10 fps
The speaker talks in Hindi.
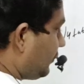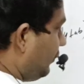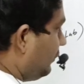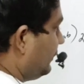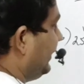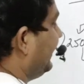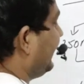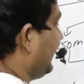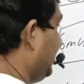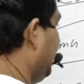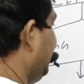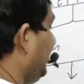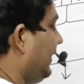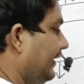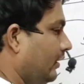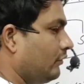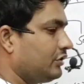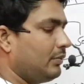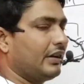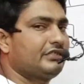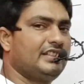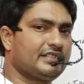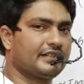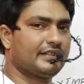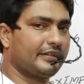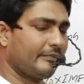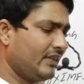इसको दे देंगे कि भाई ये ले लो इस बार चेंज कर देंगे